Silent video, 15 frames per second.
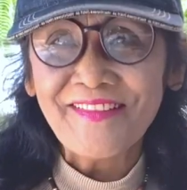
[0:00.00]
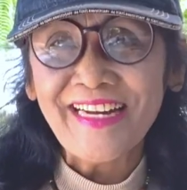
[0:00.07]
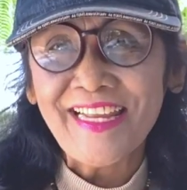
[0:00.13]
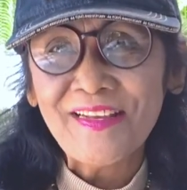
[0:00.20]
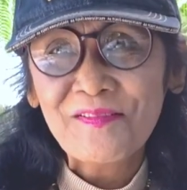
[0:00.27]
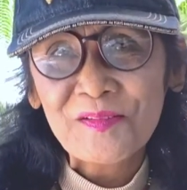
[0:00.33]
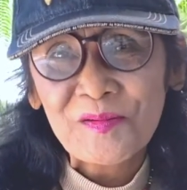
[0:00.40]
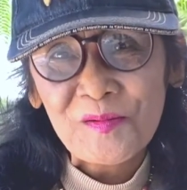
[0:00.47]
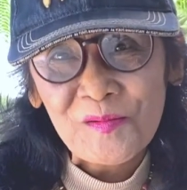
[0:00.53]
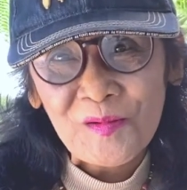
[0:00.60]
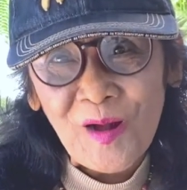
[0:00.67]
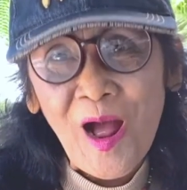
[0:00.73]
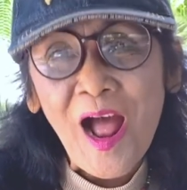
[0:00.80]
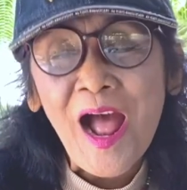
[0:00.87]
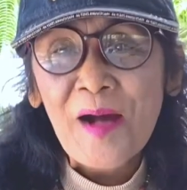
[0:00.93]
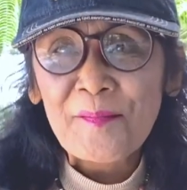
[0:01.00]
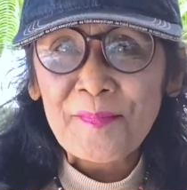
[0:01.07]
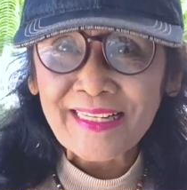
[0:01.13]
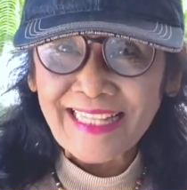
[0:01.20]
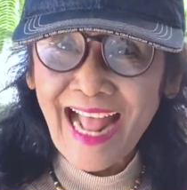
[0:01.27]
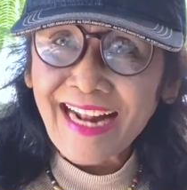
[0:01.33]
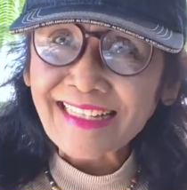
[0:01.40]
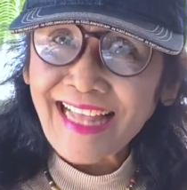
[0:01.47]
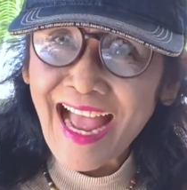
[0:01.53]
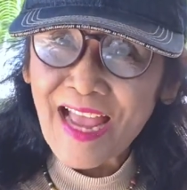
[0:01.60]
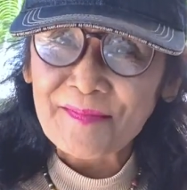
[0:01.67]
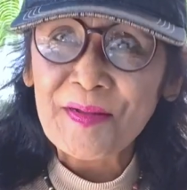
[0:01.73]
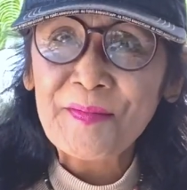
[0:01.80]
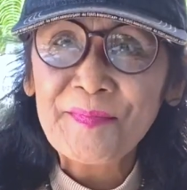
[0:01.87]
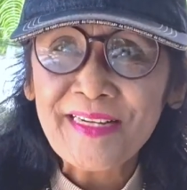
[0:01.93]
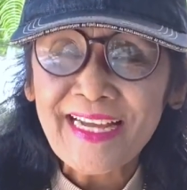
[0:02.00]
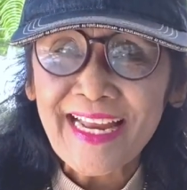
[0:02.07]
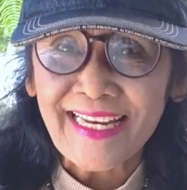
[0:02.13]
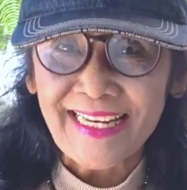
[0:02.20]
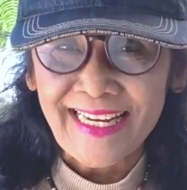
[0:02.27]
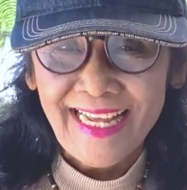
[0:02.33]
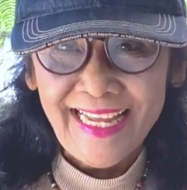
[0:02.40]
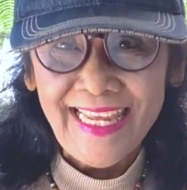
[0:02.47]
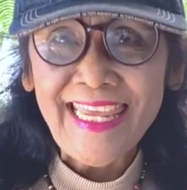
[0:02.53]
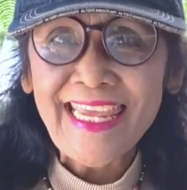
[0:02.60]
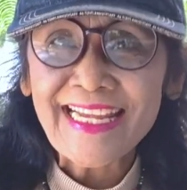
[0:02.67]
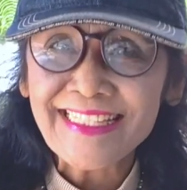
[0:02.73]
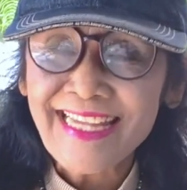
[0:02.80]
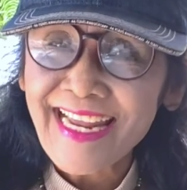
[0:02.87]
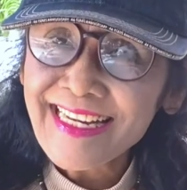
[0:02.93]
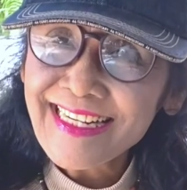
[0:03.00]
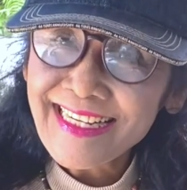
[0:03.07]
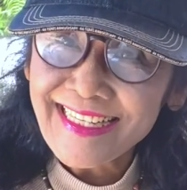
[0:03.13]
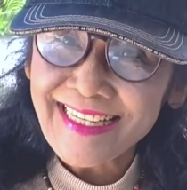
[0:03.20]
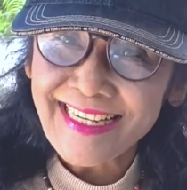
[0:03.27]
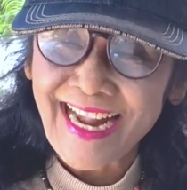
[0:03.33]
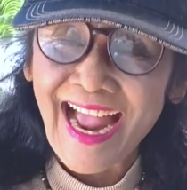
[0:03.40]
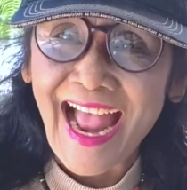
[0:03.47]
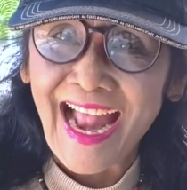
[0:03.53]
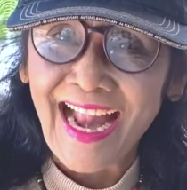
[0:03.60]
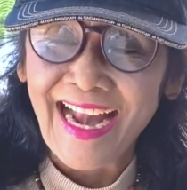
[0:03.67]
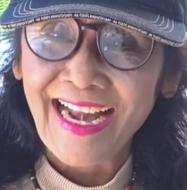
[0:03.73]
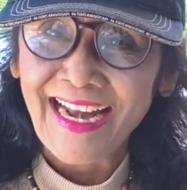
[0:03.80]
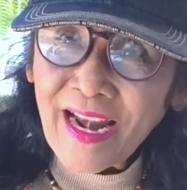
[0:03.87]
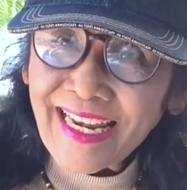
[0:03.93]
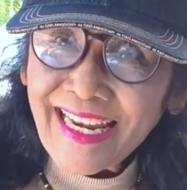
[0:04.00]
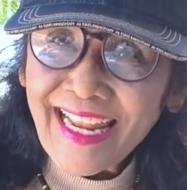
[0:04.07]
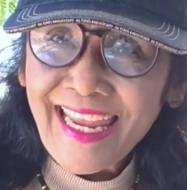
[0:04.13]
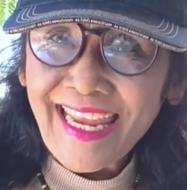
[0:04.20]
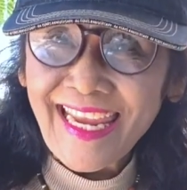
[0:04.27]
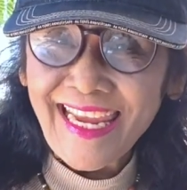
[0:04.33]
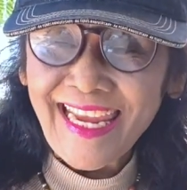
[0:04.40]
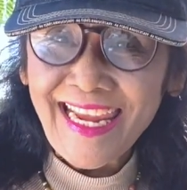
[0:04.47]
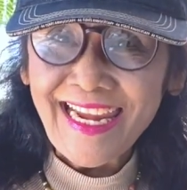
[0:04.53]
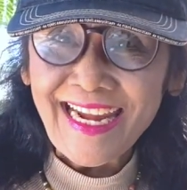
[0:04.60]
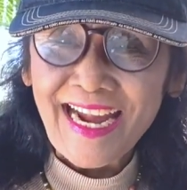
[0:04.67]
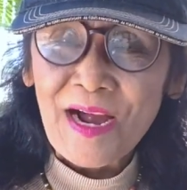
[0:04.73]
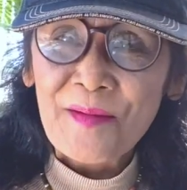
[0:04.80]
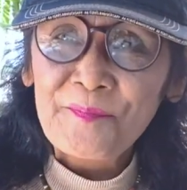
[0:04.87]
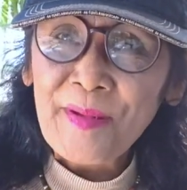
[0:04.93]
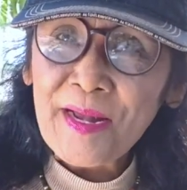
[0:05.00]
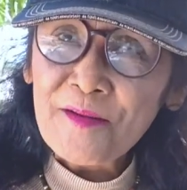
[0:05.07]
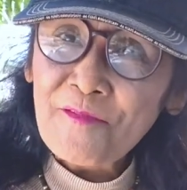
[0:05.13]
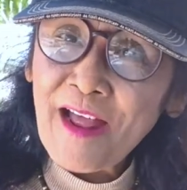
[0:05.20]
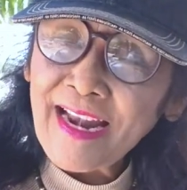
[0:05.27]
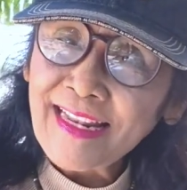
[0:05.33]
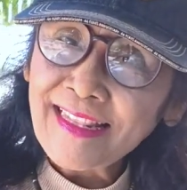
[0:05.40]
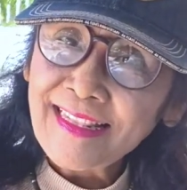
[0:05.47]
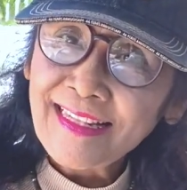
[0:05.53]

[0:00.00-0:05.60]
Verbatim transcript: วันนี้คุณครูก็มาทักทายเพื่อนๆ อีกเช่นเคยค่ะ วันนี้เป็นวัน